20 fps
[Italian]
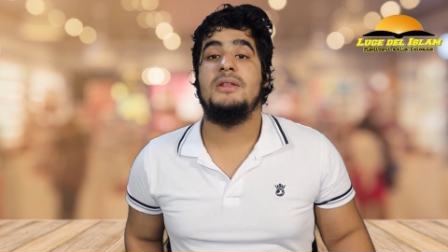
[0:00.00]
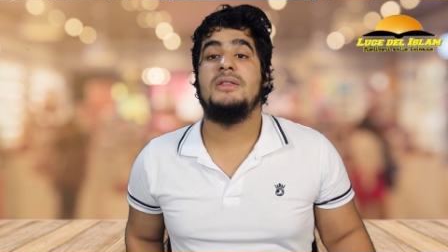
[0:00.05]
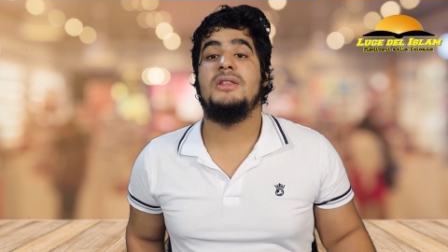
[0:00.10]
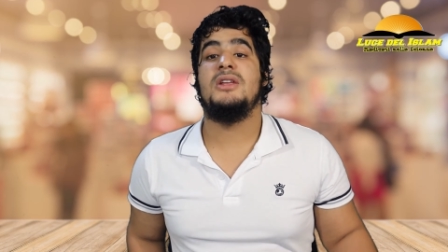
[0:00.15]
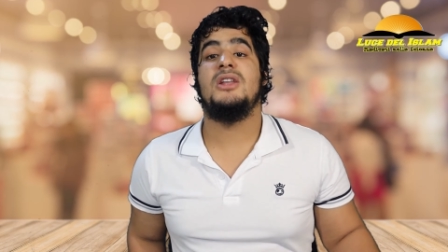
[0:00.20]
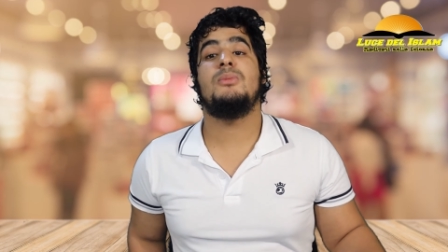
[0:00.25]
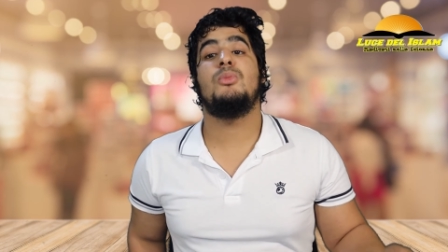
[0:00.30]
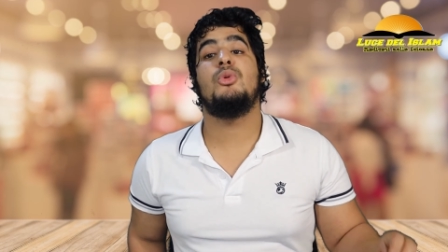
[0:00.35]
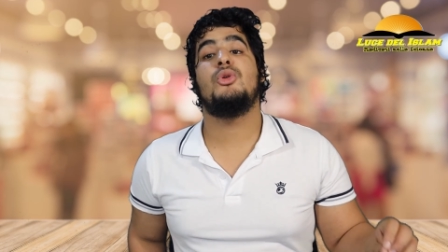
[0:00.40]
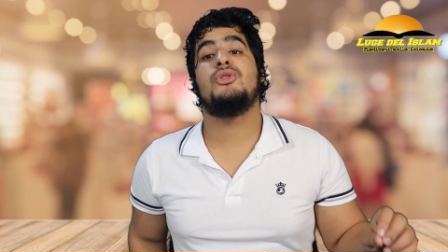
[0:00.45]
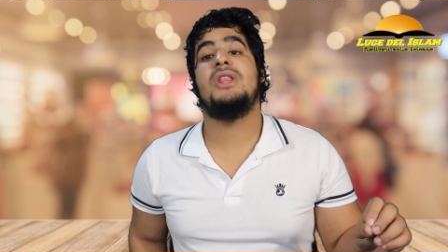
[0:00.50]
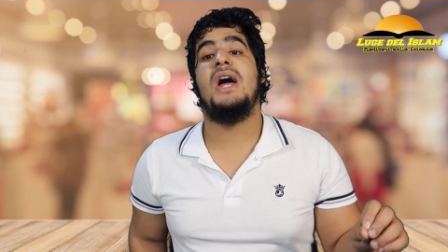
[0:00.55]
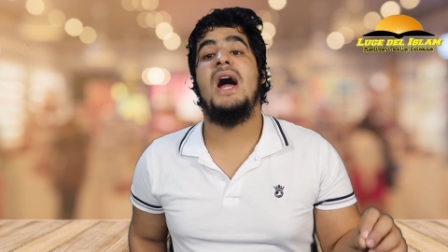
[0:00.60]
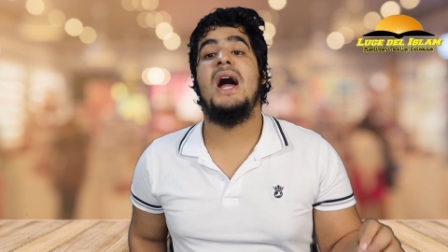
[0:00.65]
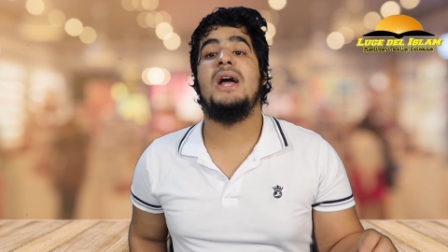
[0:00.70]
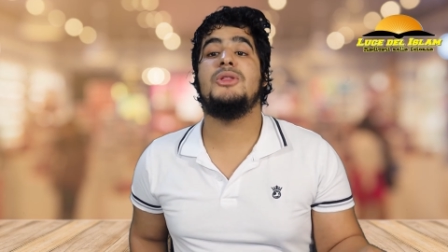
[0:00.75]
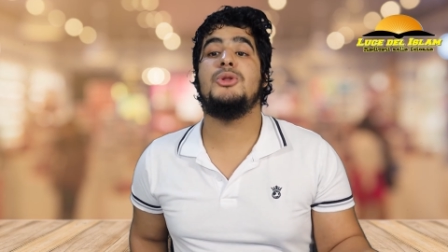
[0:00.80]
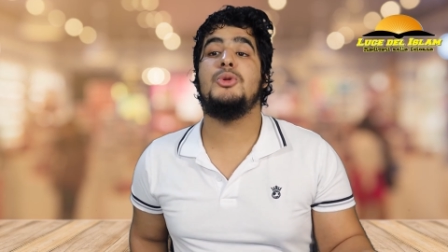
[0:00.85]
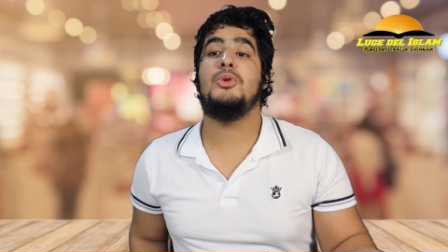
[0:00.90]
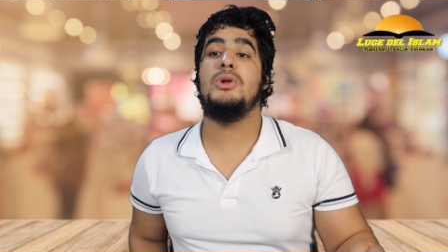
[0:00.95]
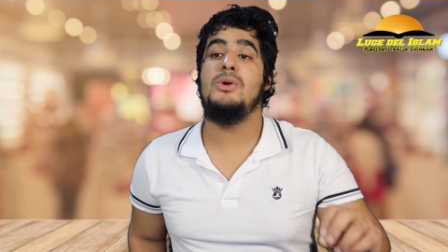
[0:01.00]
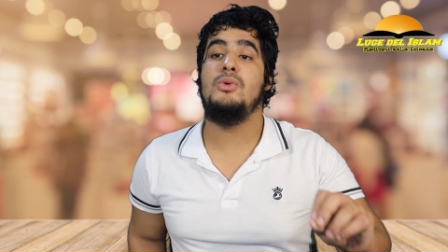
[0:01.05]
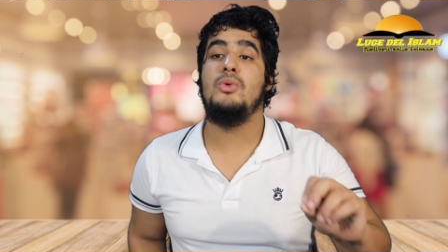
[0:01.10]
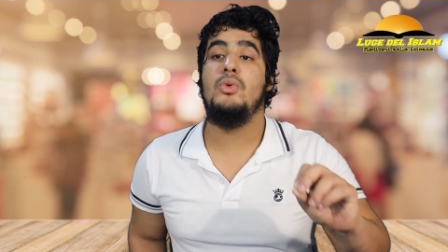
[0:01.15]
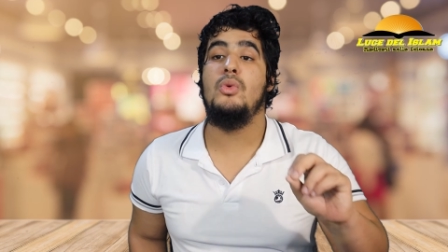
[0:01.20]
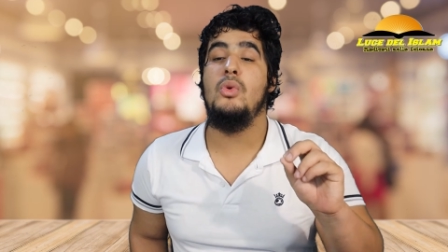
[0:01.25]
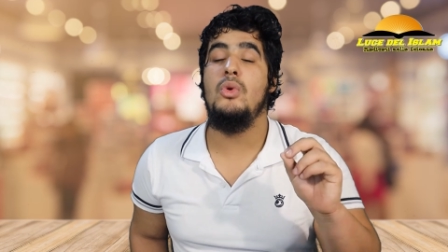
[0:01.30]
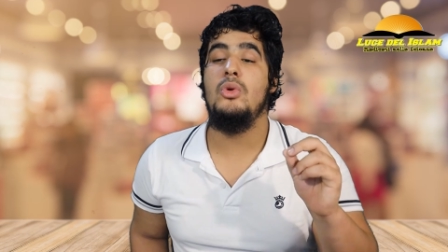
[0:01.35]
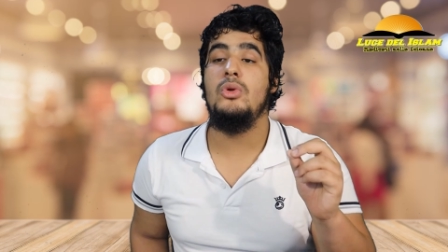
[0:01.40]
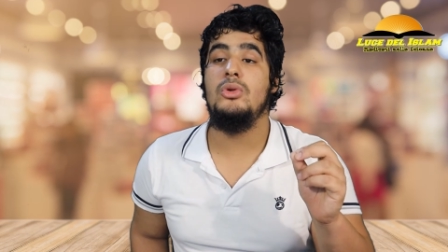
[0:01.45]
tributandogli
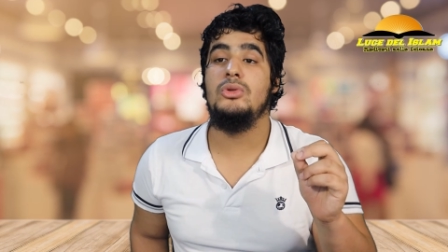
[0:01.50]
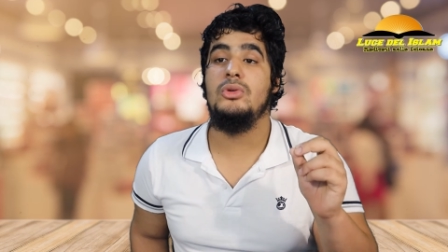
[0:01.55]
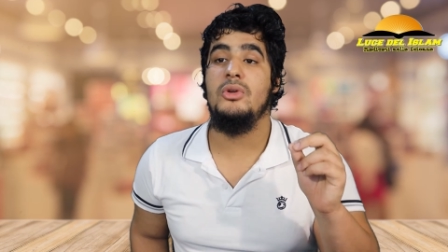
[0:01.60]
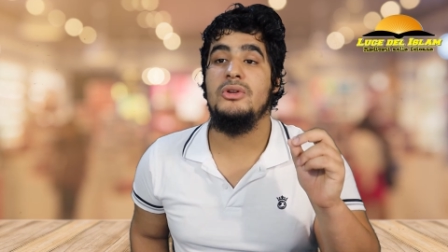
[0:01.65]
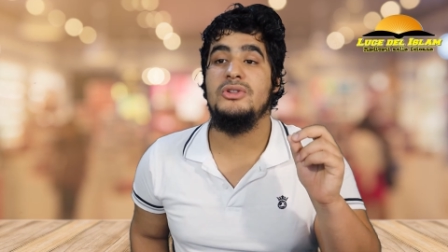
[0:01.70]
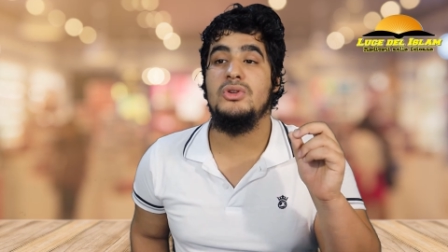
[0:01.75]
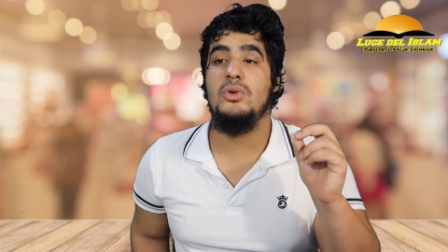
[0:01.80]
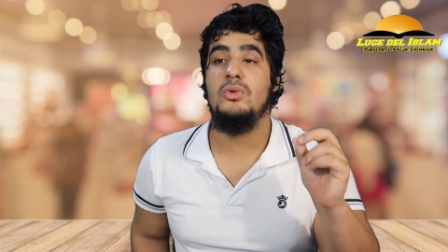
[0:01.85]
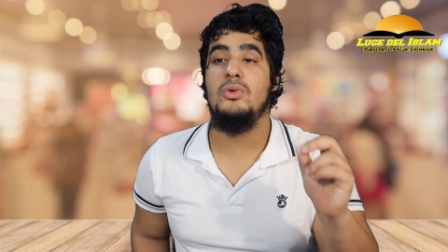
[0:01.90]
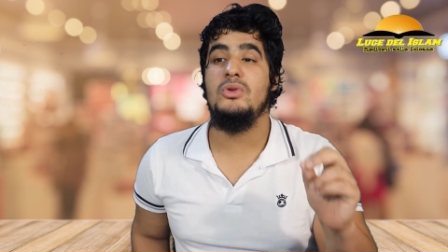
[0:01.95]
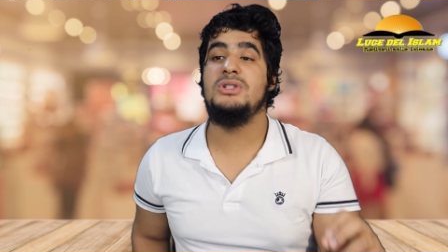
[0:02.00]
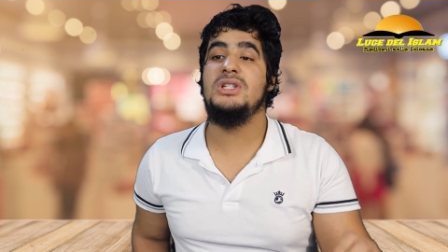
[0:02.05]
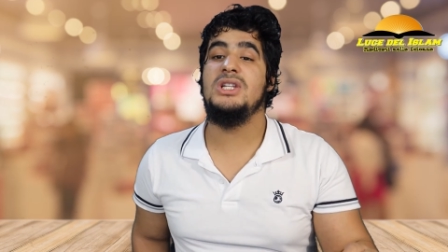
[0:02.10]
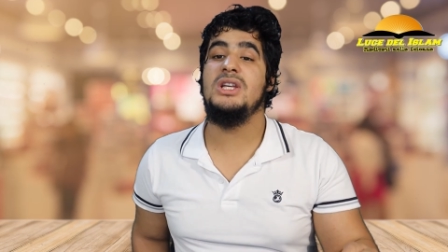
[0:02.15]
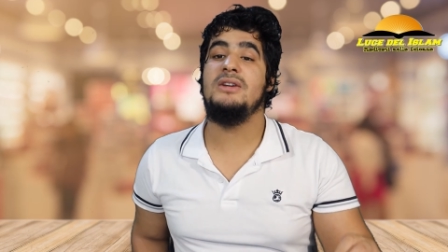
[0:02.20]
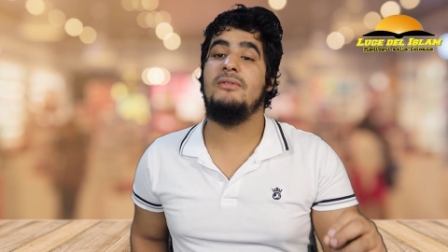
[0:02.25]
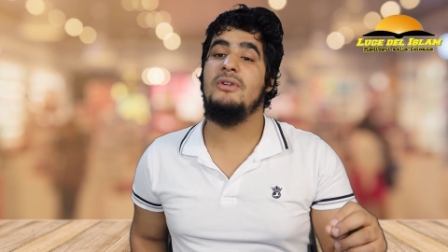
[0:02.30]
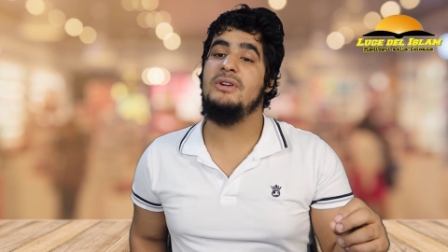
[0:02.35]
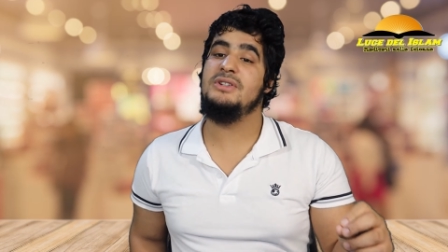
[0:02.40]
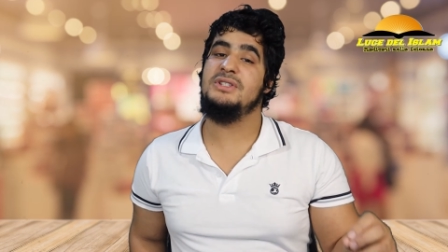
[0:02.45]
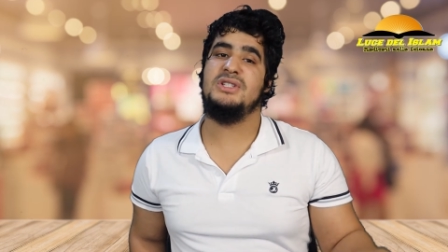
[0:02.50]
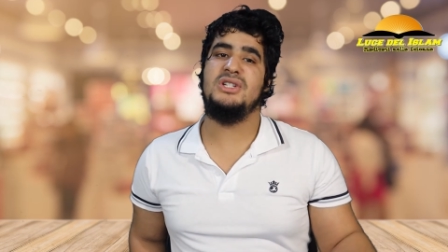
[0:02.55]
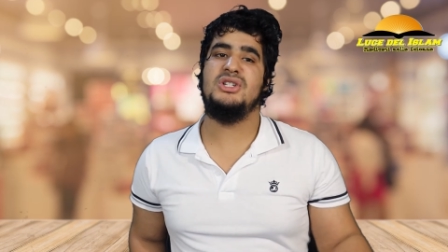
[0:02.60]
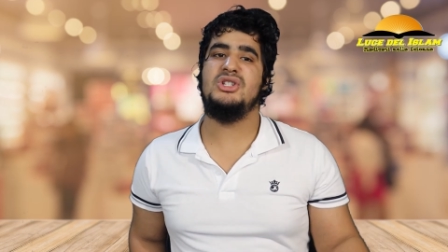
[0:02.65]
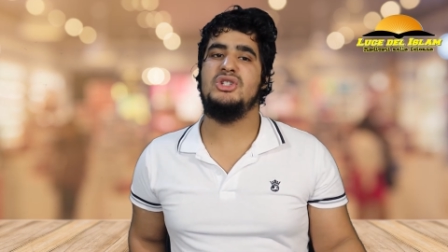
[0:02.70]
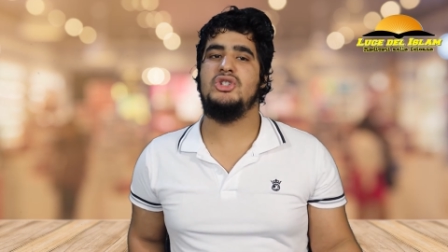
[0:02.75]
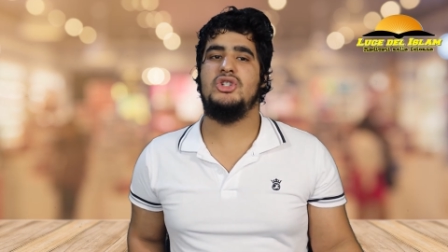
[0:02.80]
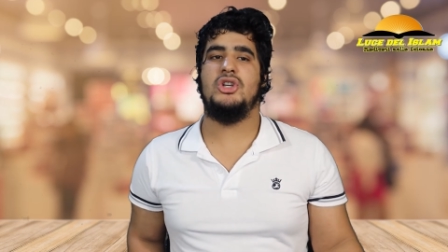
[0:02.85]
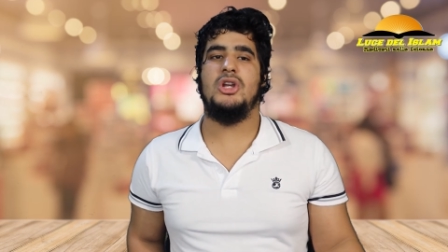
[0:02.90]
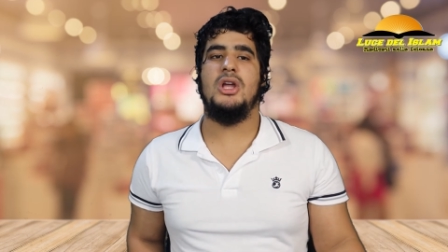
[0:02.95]
un culto esclusivo e
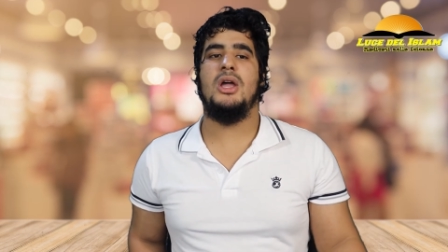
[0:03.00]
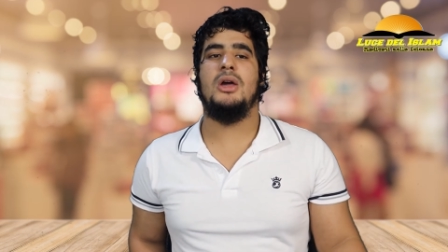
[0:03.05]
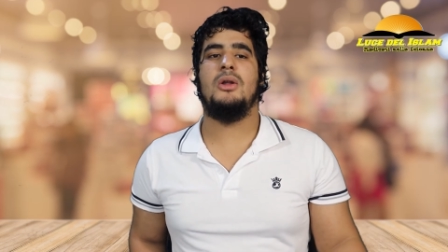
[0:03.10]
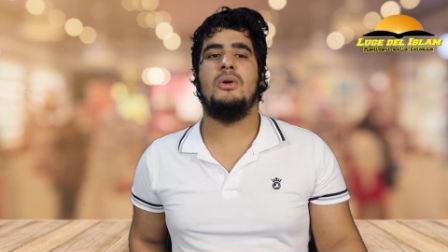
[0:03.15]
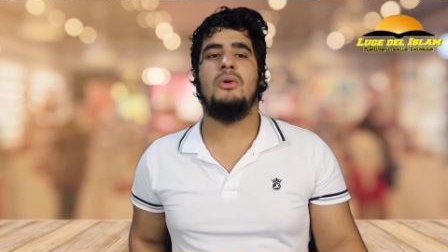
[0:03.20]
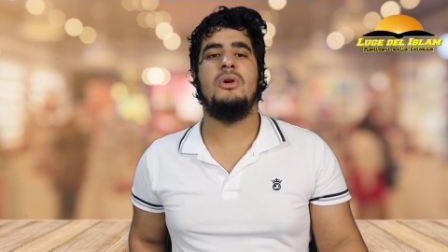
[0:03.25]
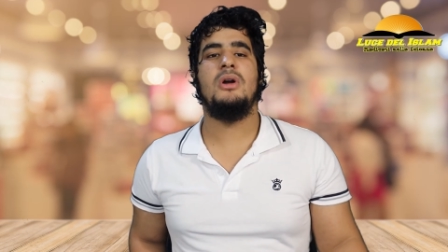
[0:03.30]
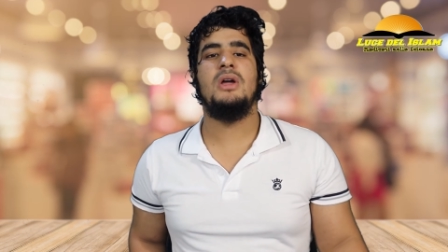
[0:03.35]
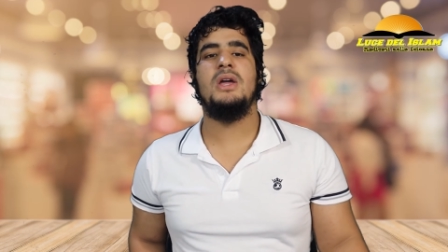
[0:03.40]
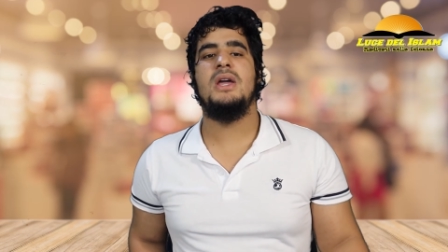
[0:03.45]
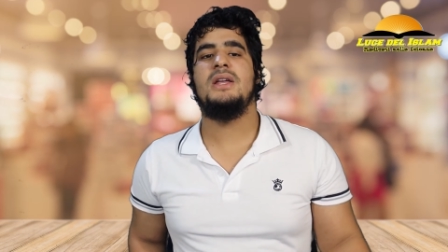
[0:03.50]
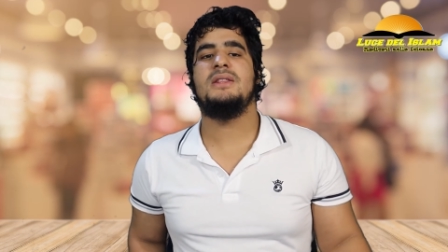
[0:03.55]
sincero,